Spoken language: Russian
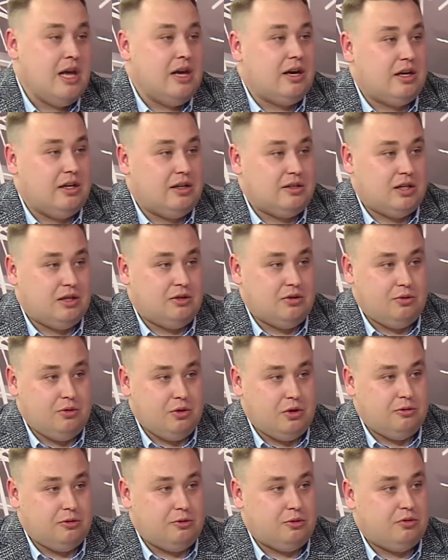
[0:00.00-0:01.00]
к Александру
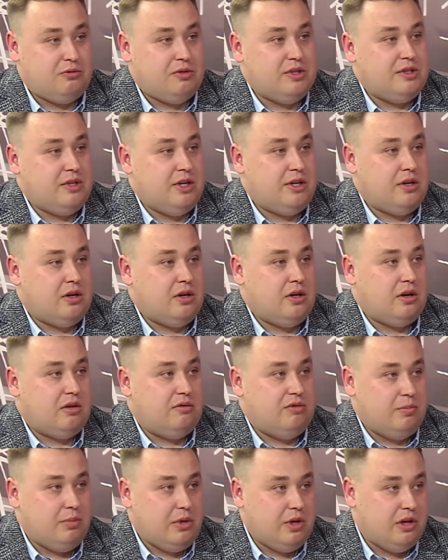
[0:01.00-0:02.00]
Юрьевичу. Весь день
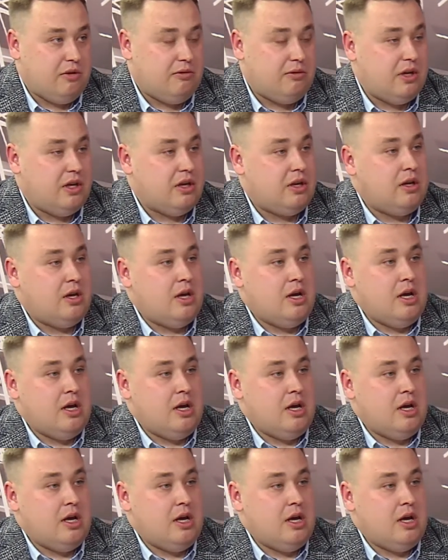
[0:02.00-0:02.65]
выпиливали,